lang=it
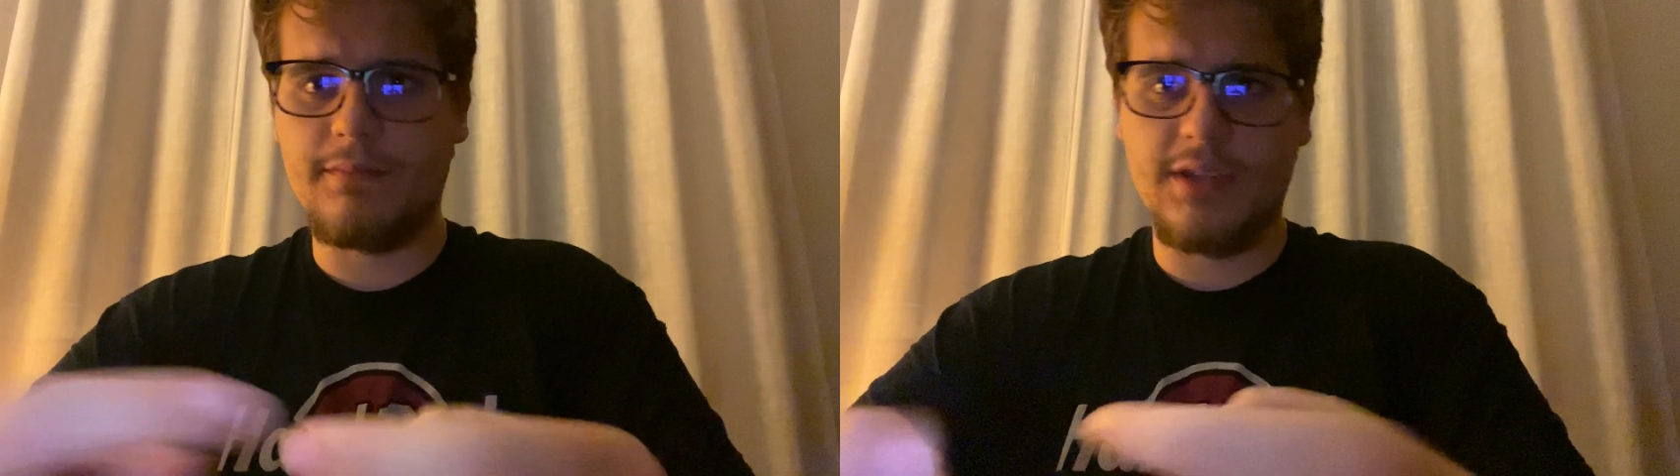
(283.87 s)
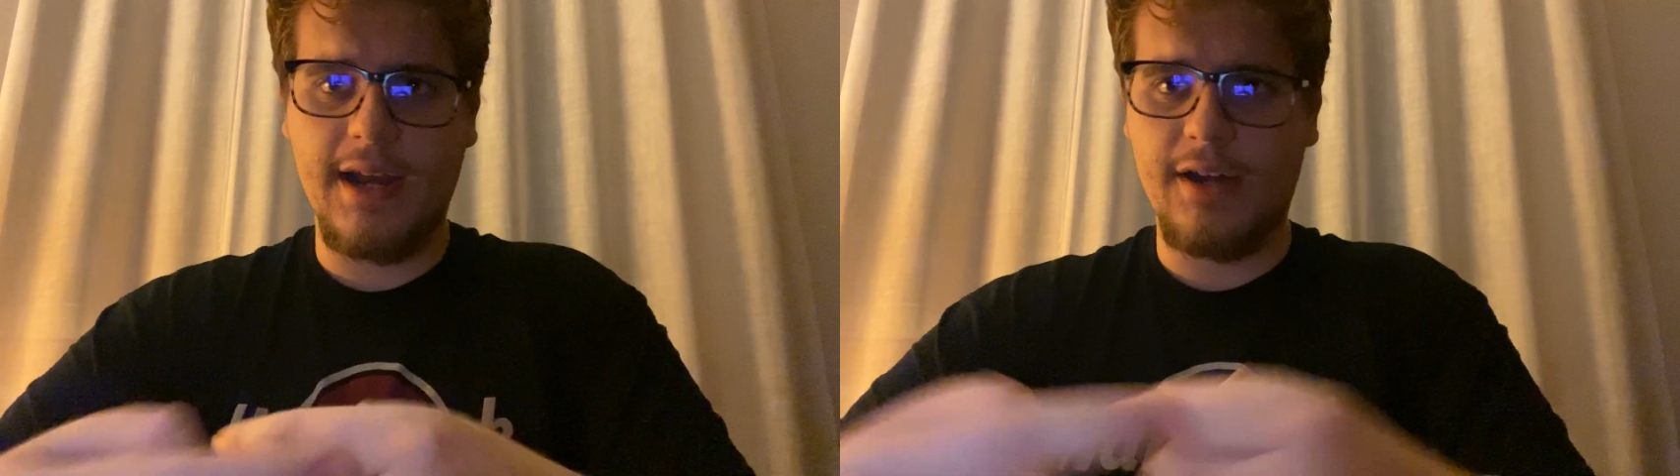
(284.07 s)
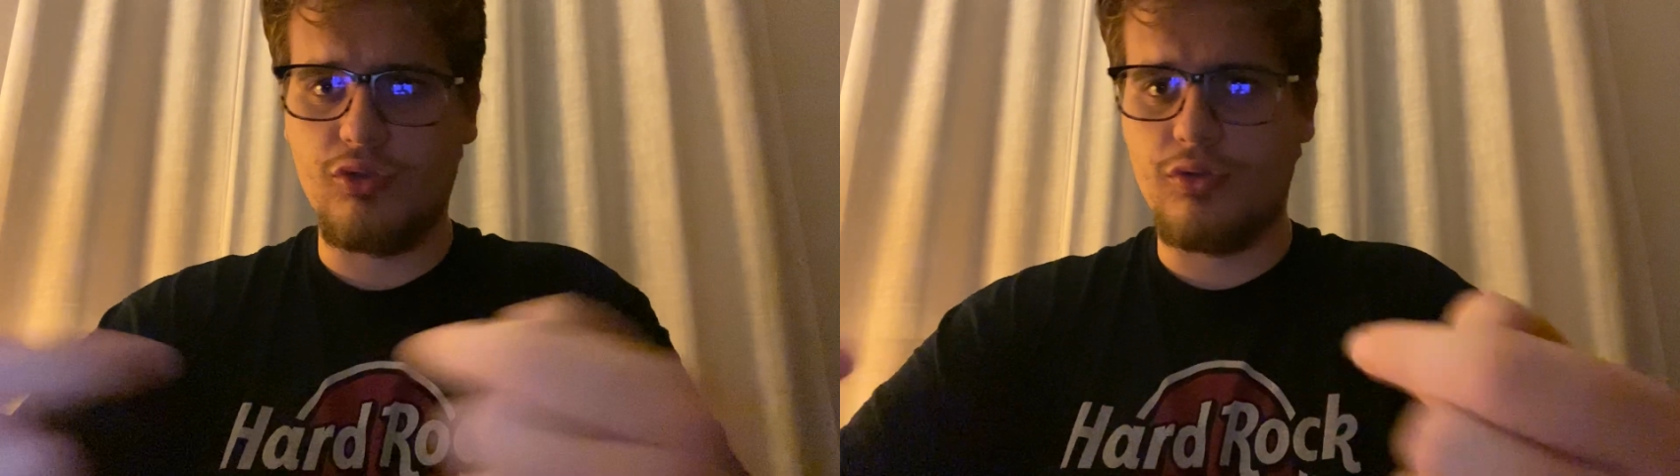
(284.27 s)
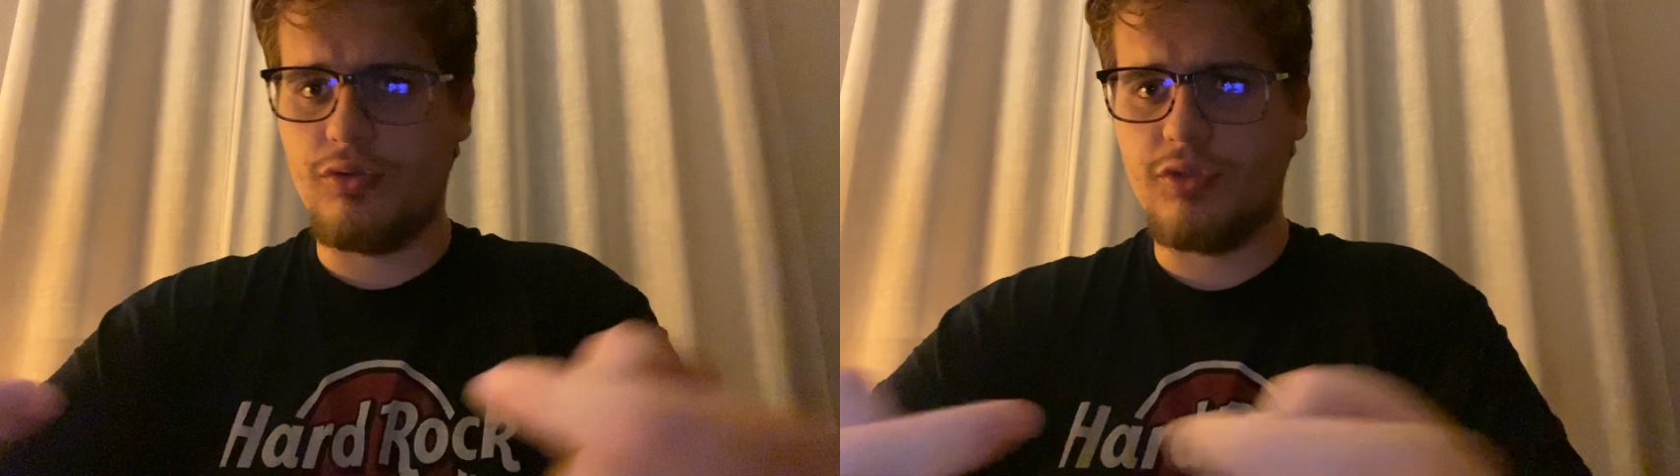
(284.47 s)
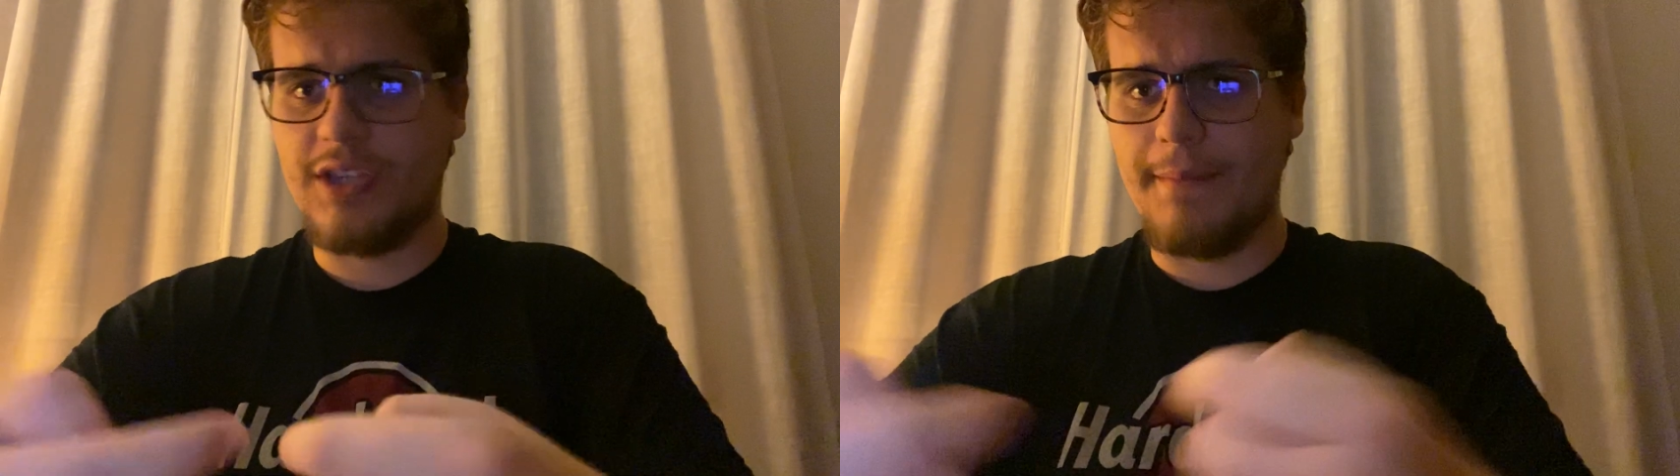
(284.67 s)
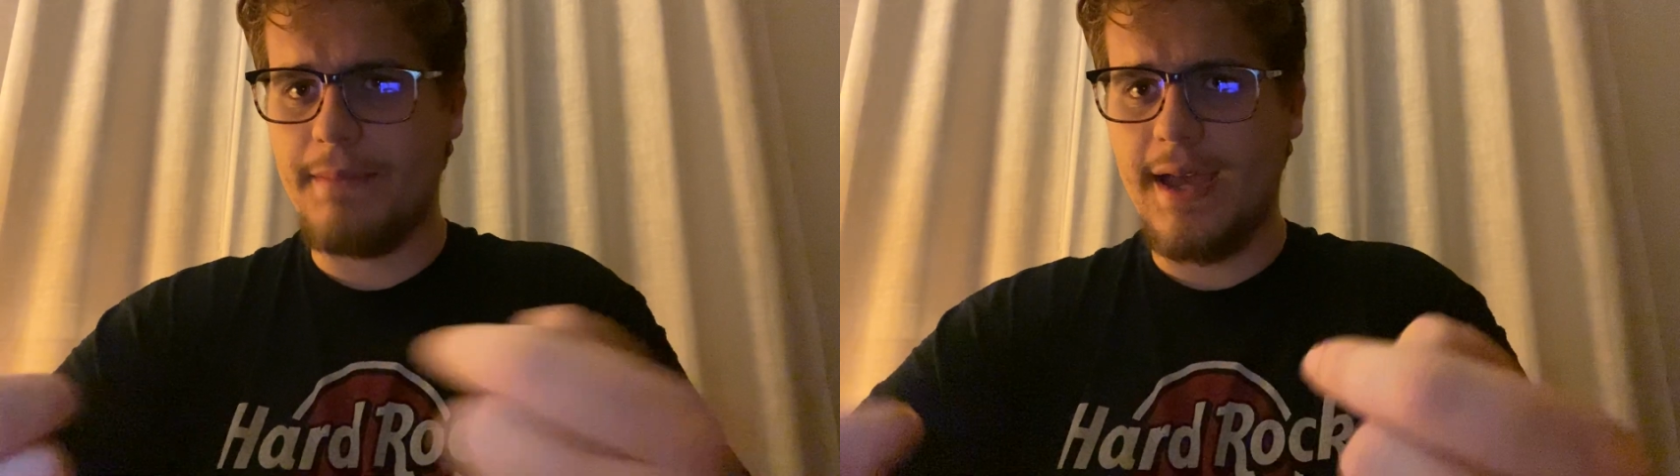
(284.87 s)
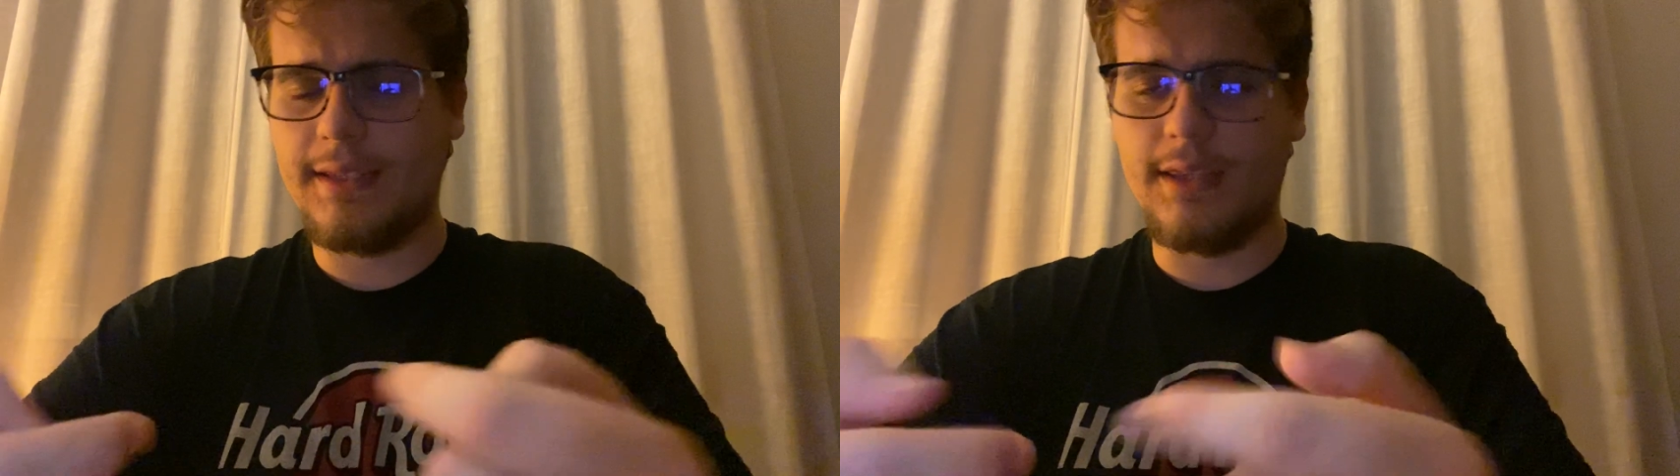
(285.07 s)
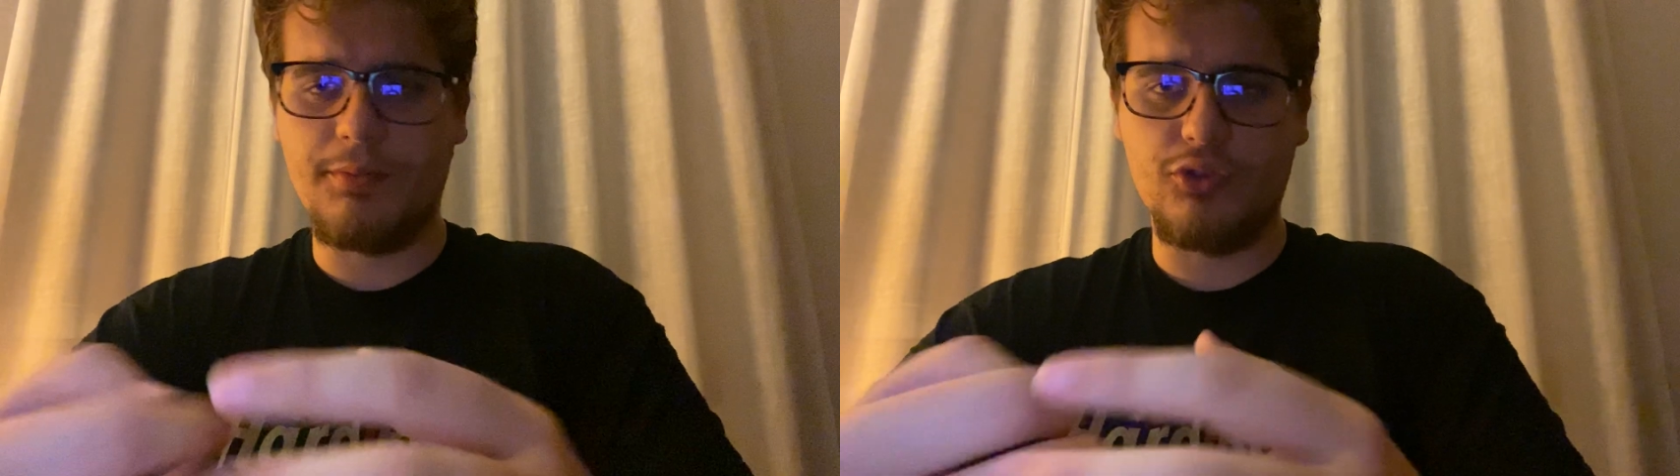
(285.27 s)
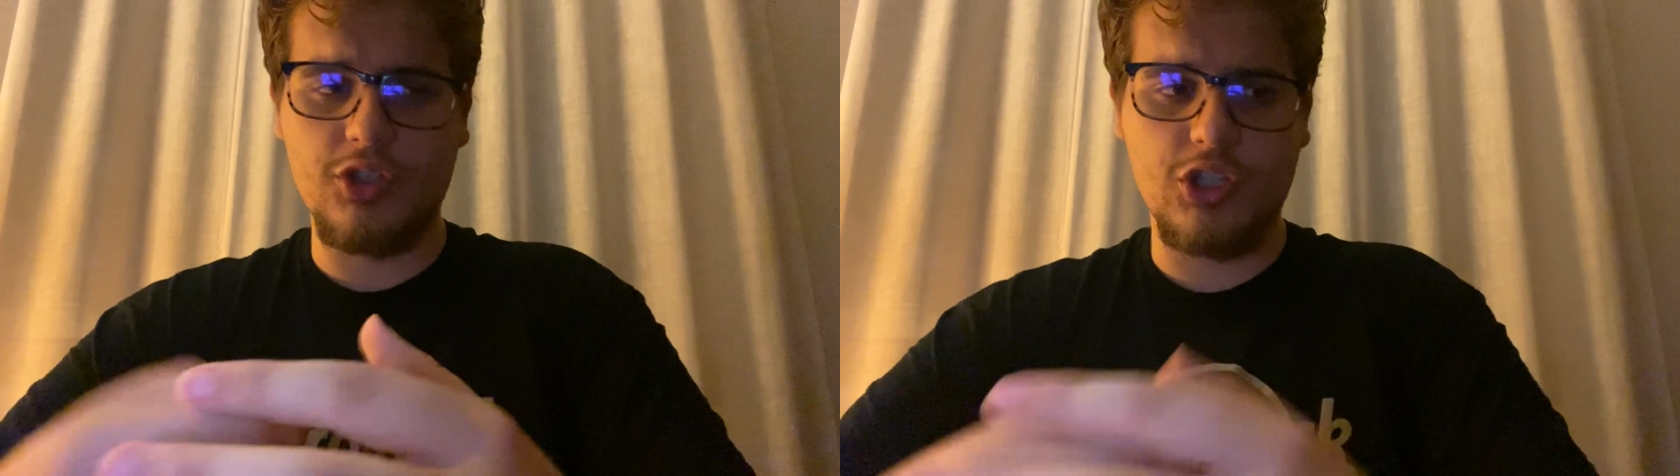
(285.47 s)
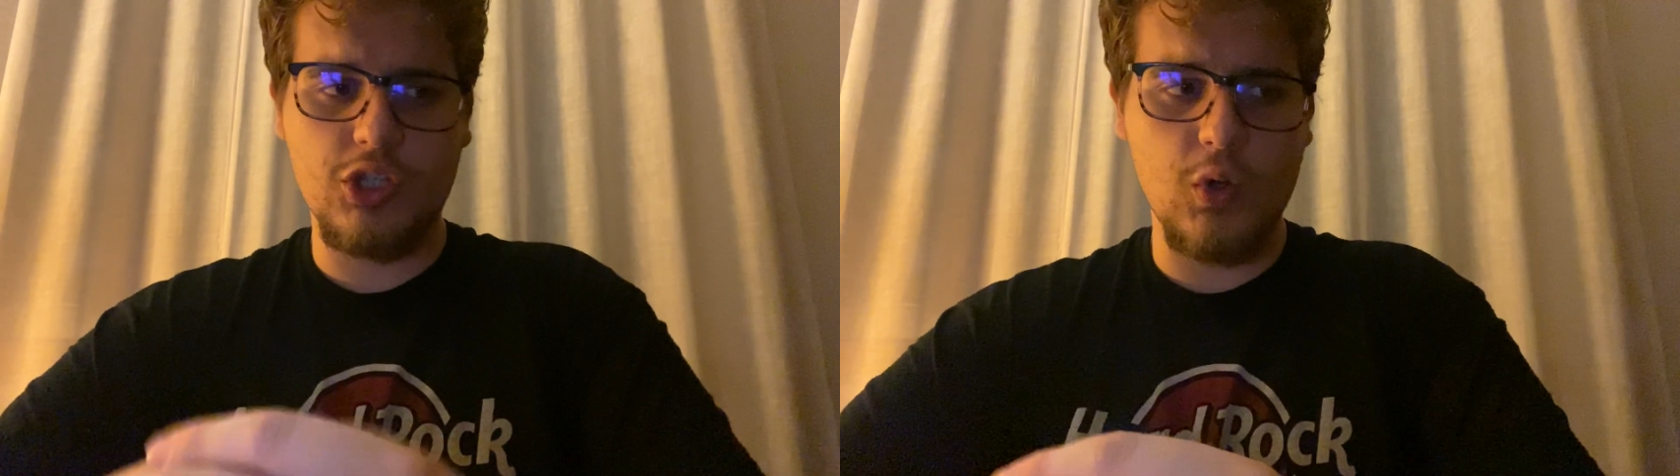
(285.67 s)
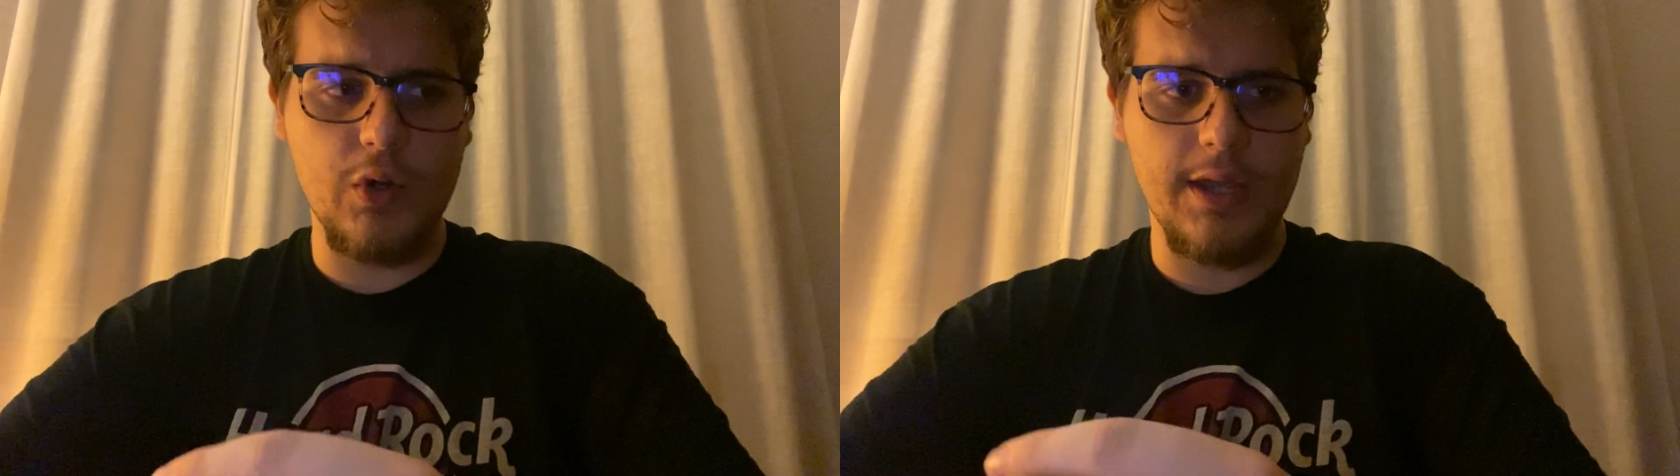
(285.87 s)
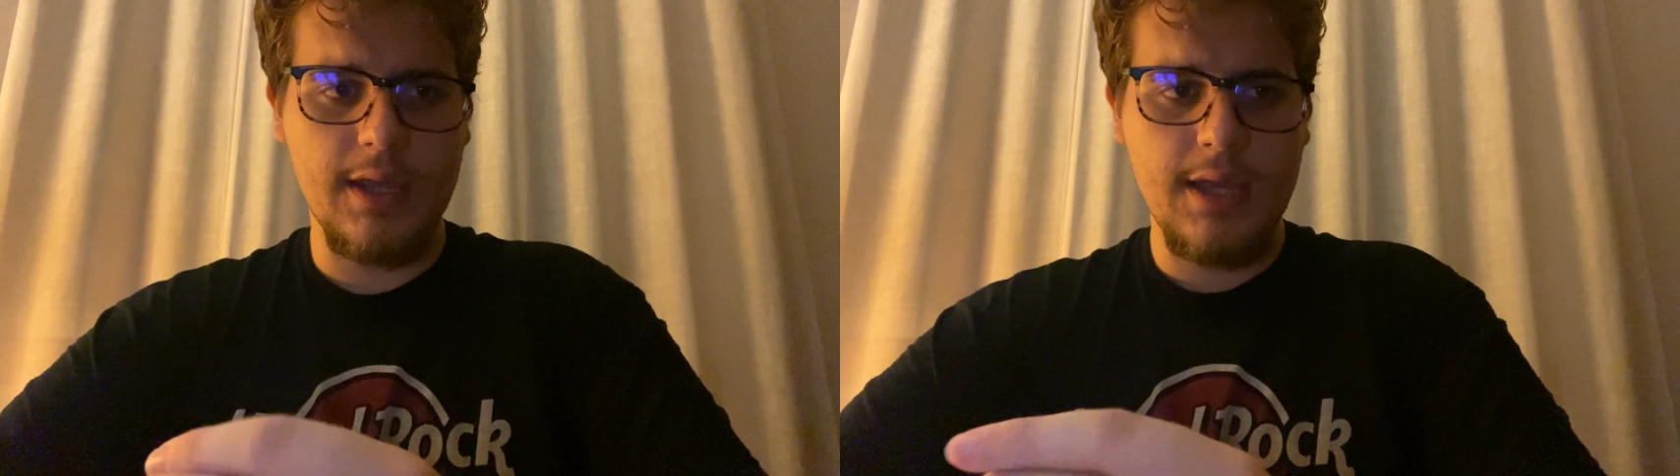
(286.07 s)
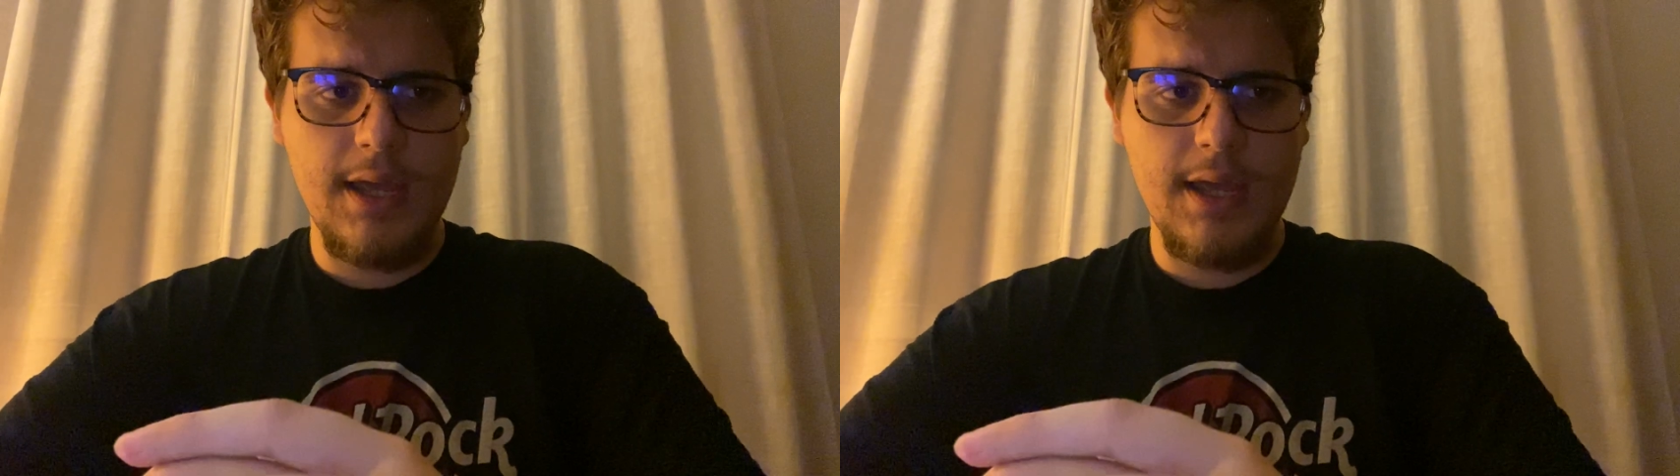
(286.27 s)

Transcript: erano scambiati di posizione